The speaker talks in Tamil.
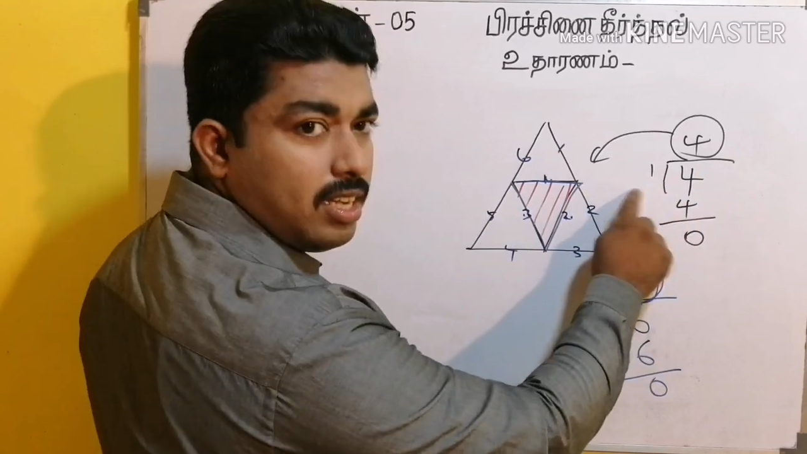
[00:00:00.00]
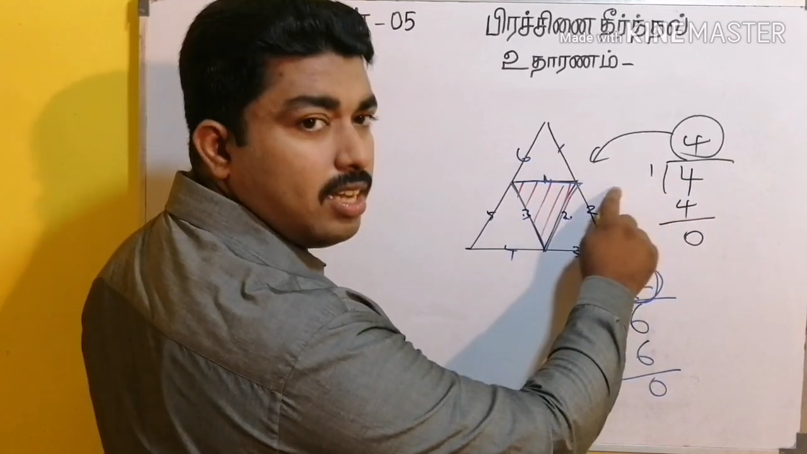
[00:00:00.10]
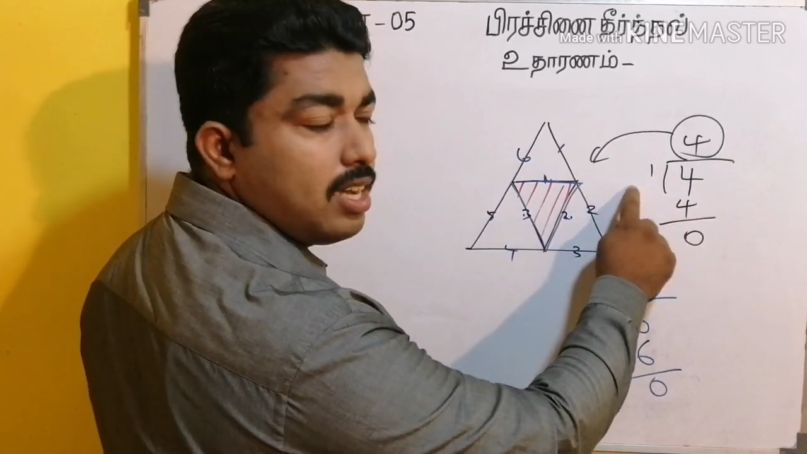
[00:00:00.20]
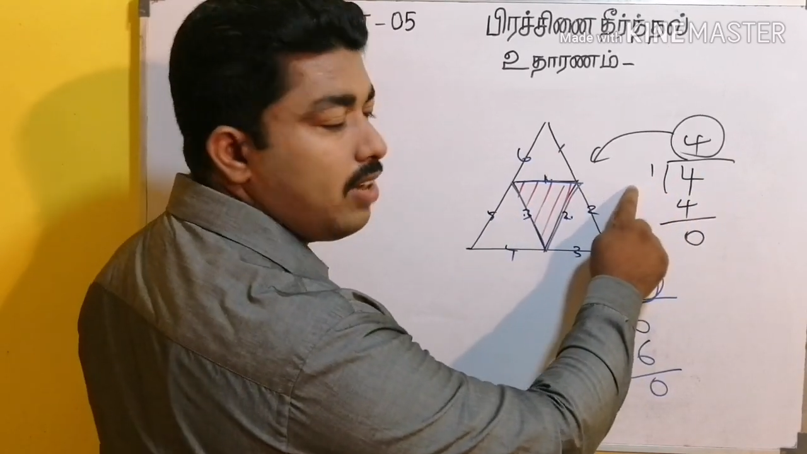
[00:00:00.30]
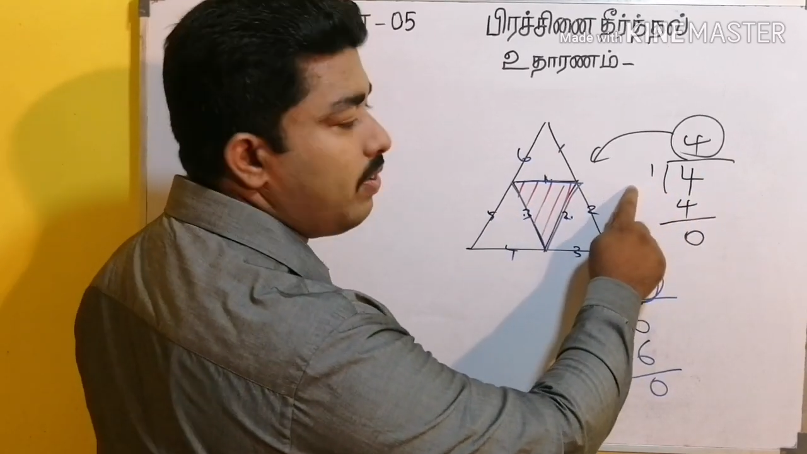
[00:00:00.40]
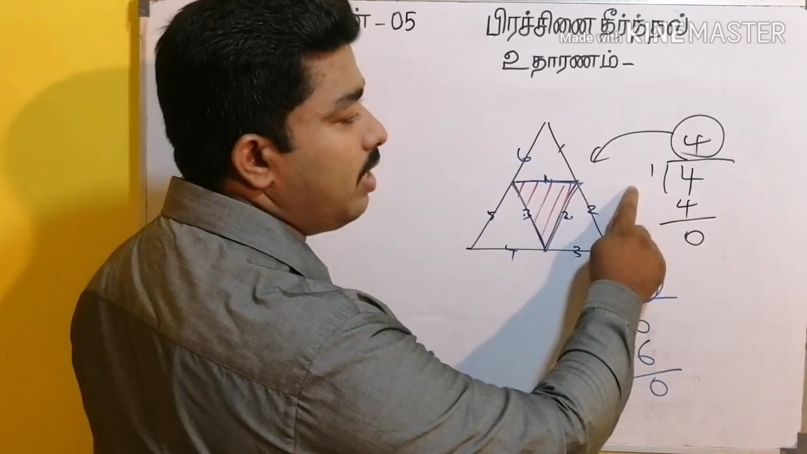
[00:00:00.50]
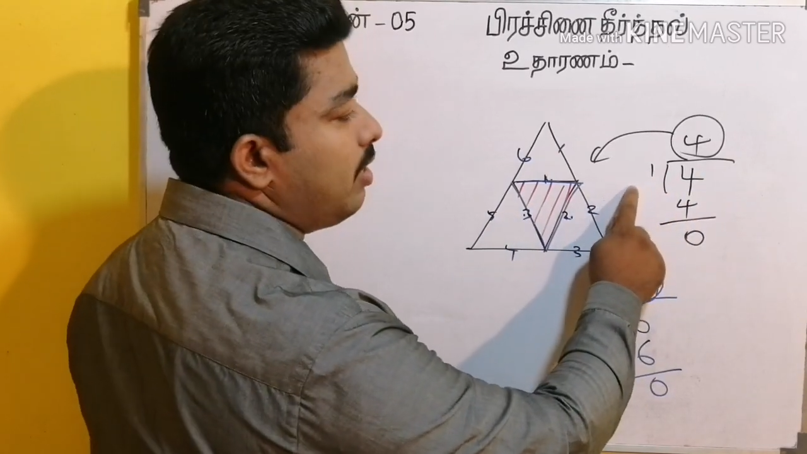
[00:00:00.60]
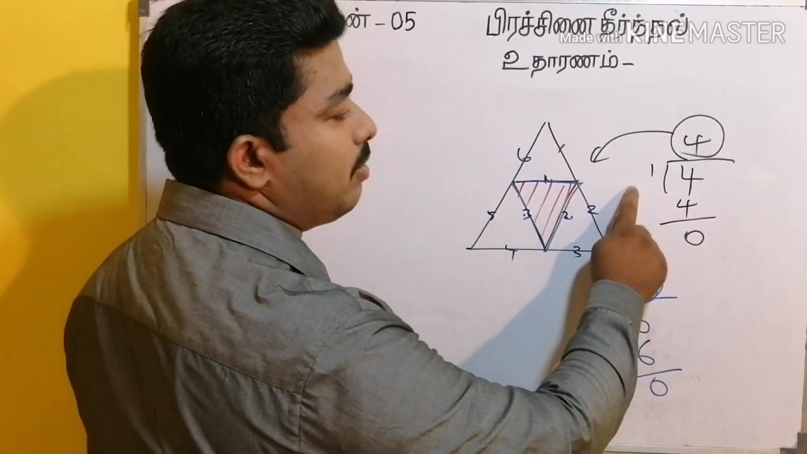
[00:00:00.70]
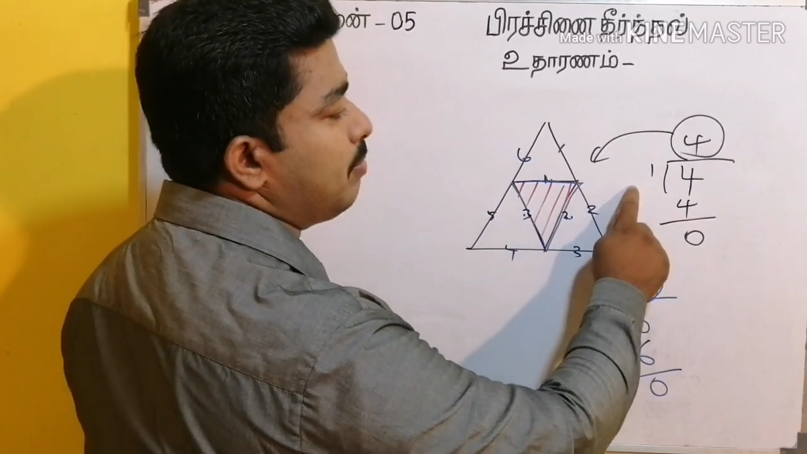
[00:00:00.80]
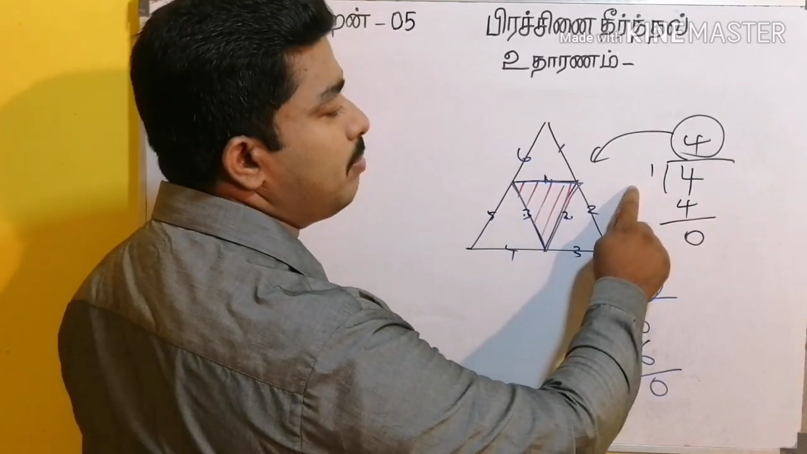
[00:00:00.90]
வகுக்க
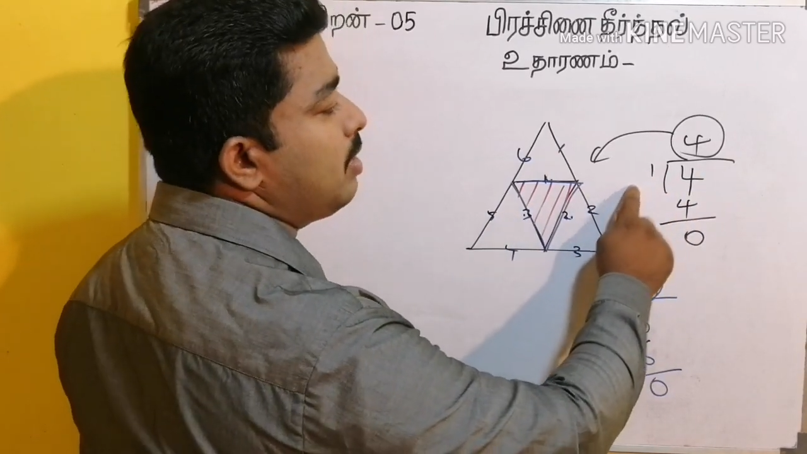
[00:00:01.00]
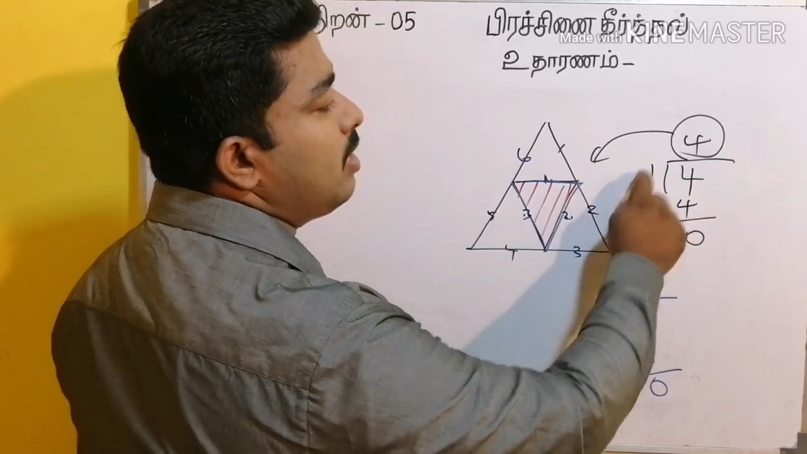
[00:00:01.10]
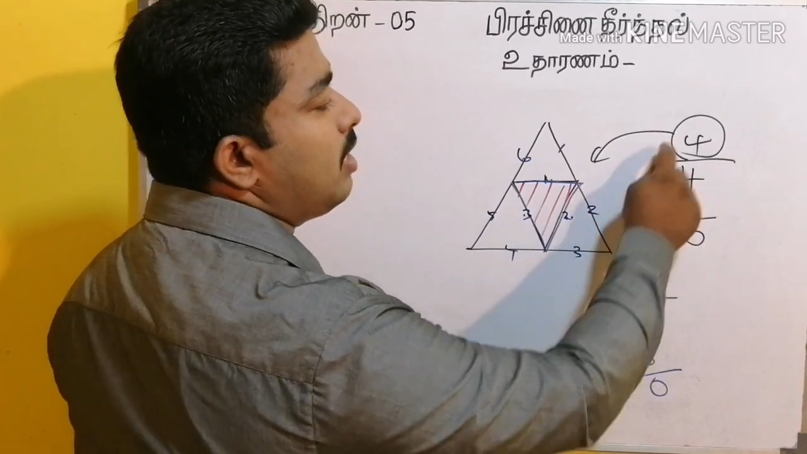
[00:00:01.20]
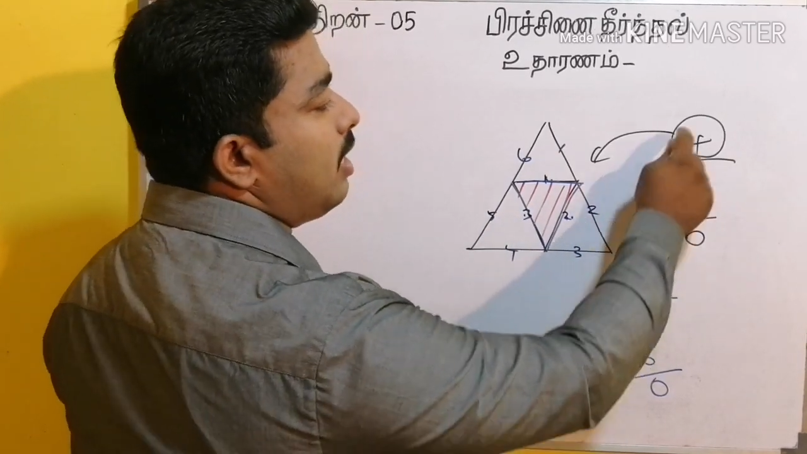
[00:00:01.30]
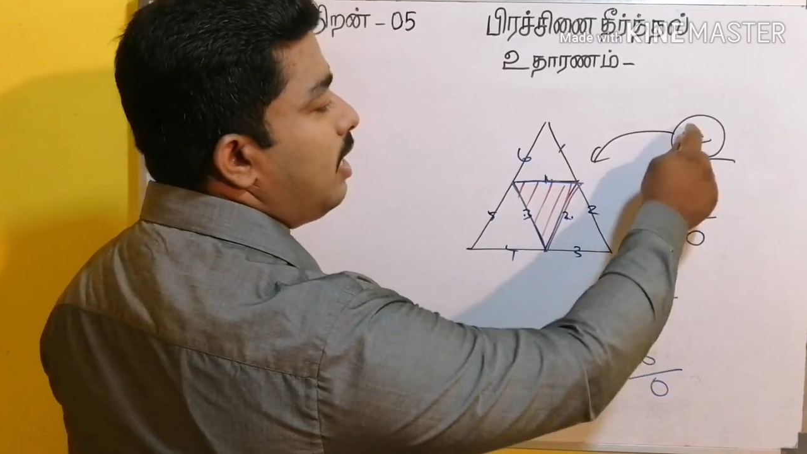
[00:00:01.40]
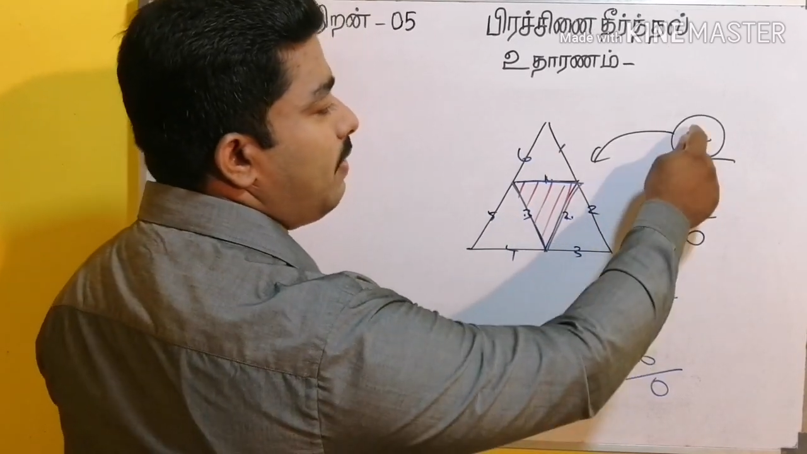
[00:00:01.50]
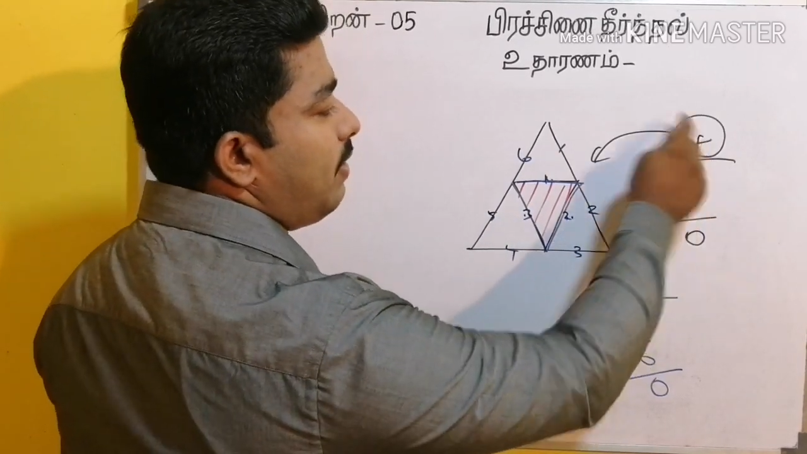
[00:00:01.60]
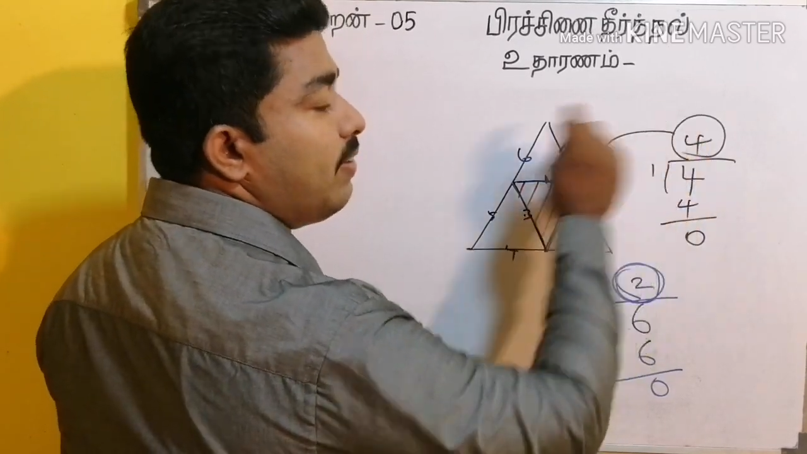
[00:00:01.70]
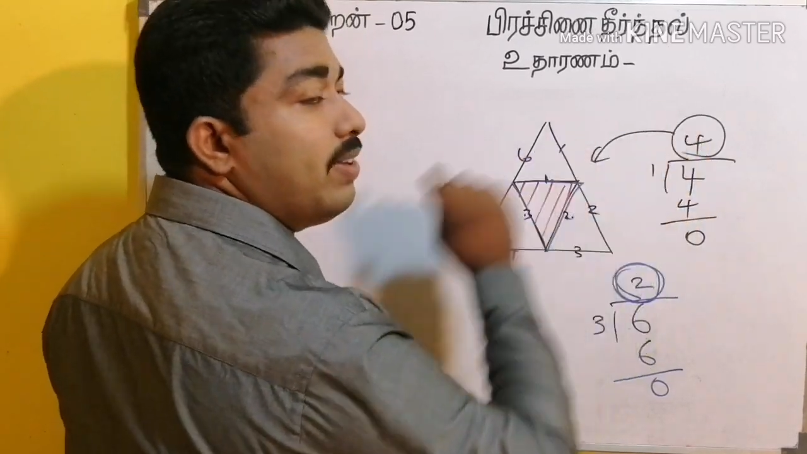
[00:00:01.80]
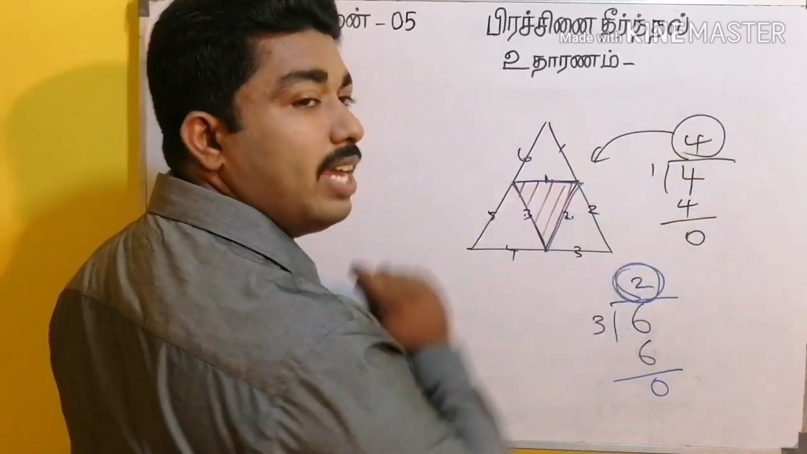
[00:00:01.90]
வேண்டும்
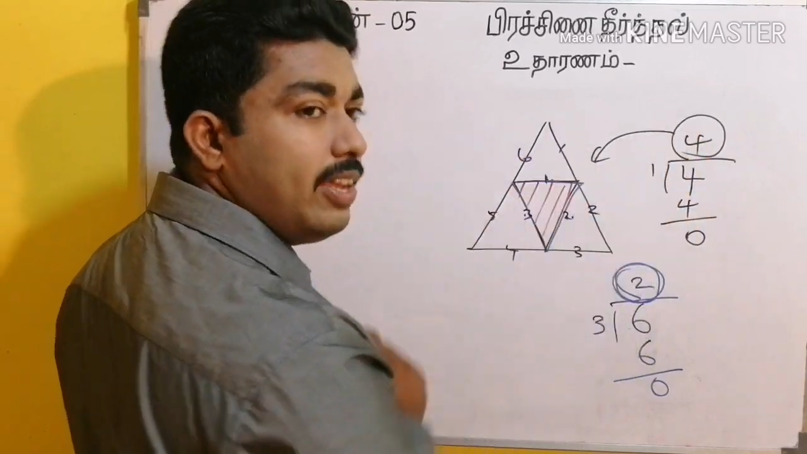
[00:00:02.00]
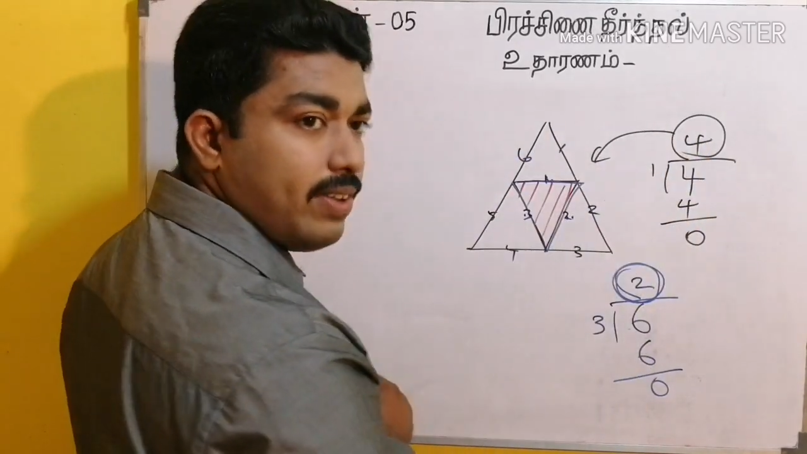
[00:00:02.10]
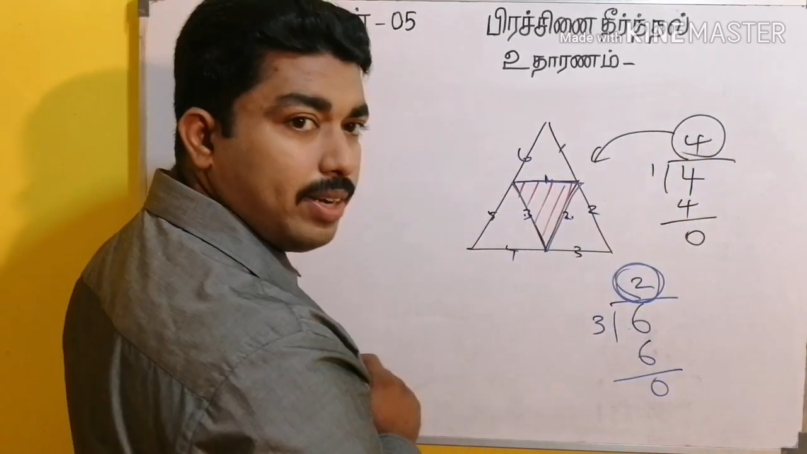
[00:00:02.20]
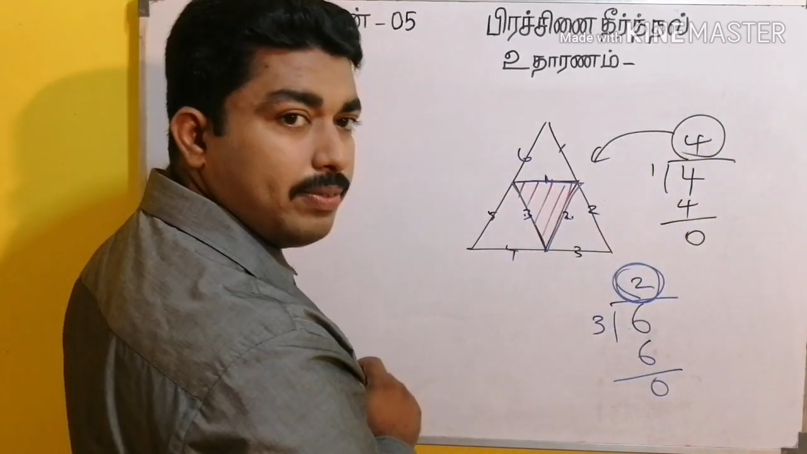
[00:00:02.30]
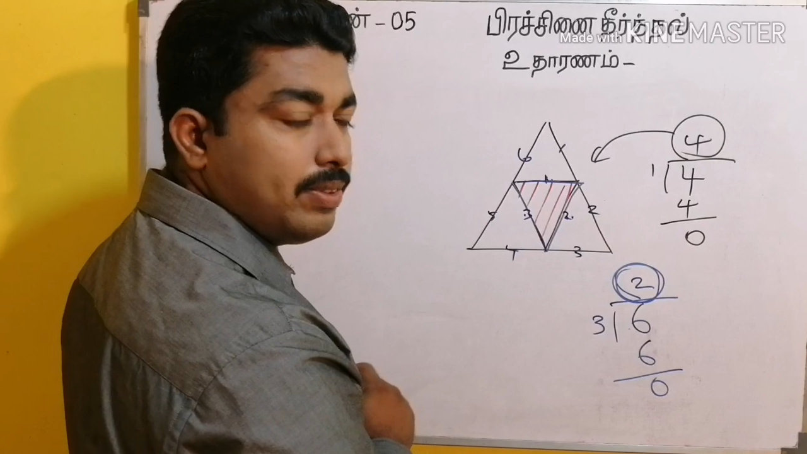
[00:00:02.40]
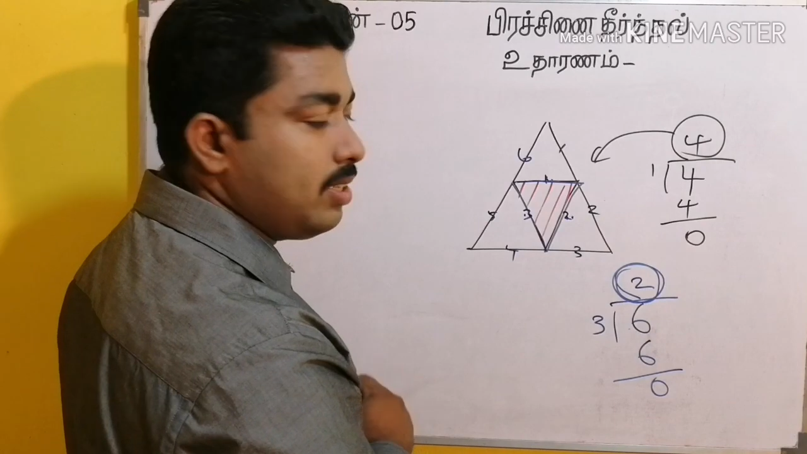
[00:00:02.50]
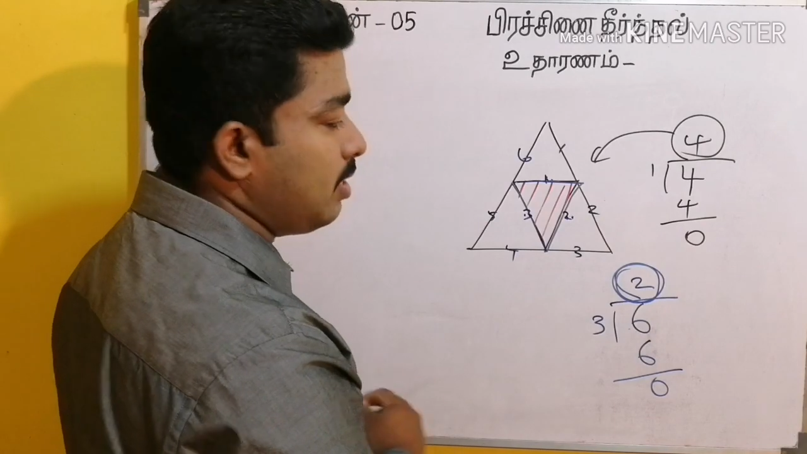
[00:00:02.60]
எனவே விடைவர்